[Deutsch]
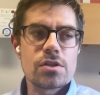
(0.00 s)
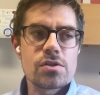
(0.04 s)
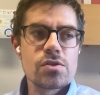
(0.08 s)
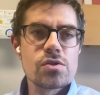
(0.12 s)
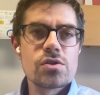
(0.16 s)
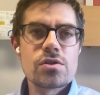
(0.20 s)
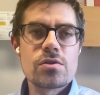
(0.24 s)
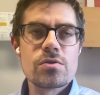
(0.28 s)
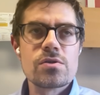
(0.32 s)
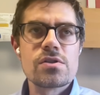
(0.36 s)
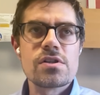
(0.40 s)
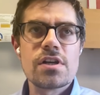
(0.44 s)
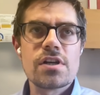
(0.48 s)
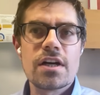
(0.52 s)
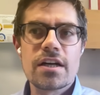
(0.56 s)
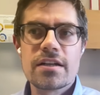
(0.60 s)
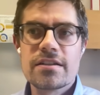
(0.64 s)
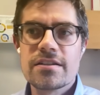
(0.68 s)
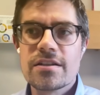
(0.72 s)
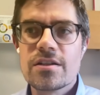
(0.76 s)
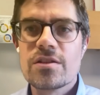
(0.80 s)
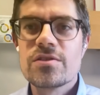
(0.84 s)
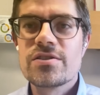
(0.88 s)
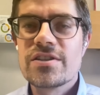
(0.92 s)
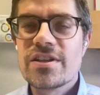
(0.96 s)
Das ist
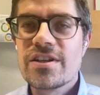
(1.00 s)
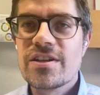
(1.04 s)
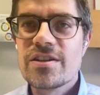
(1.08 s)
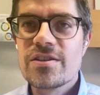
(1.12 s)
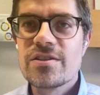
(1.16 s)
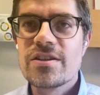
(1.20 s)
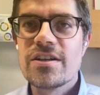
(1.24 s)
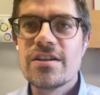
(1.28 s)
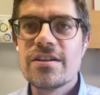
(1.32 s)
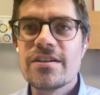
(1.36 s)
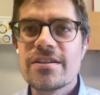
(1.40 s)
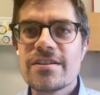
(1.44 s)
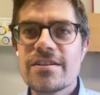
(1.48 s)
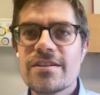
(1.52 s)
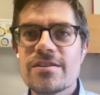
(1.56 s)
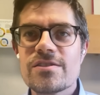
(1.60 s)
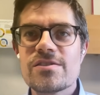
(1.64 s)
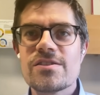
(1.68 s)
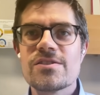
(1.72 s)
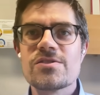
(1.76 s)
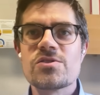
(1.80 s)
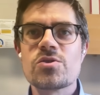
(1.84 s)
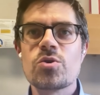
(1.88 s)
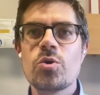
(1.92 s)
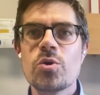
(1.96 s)
sozusagen äh, der, der,
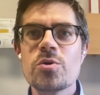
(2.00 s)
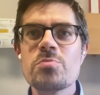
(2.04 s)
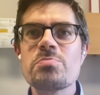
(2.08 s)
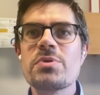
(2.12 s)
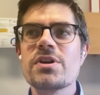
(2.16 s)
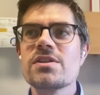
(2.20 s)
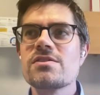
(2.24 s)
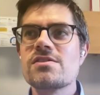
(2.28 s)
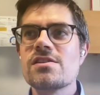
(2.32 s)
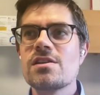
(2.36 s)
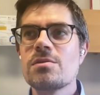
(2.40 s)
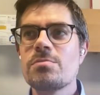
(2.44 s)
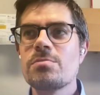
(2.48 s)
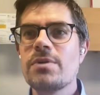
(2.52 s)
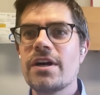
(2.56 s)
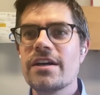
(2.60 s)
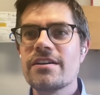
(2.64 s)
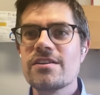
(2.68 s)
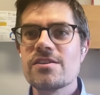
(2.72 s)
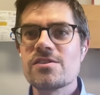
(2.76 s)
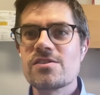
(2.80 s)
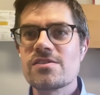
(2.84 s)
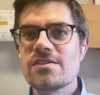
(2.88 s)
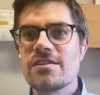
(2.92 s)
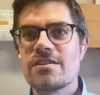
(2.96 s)
äh, das Grundprinzip
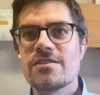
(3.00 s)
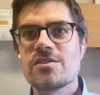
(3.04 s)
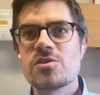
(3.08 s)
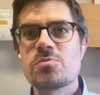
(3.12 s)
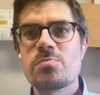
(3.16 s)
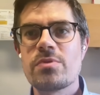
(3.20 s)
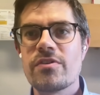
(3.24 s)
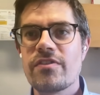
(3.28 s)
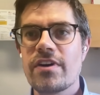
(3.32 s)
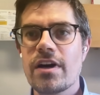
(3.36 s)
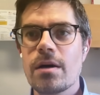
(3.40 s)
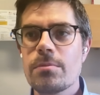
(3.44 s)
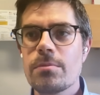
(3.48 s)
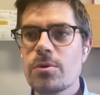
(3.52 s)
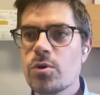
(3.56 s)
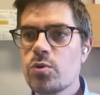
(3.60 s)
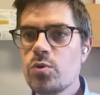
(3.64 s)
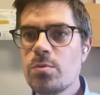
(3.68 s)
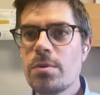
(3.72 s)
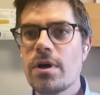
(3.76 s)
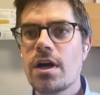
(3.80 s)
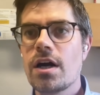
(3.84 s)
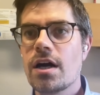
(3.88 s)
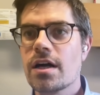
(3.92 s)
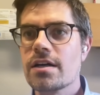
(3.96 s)
eines, eines
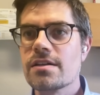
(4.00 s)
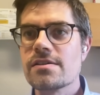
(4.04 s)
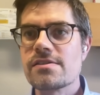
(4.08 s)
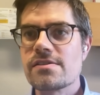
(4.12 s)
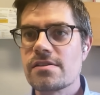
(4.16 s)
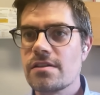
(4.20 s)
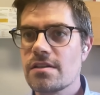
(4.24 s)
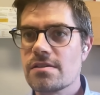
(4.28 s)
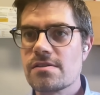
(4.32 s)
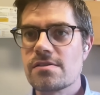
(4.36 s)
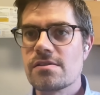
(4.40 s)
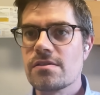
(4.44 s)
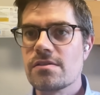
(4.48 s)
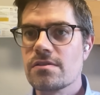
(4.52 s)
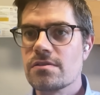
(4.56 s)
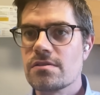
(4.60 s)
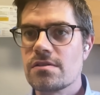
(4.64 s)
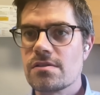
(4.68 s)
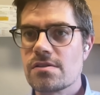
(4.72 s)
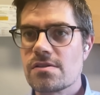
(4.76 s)
Bewerberüberhangs letztlich.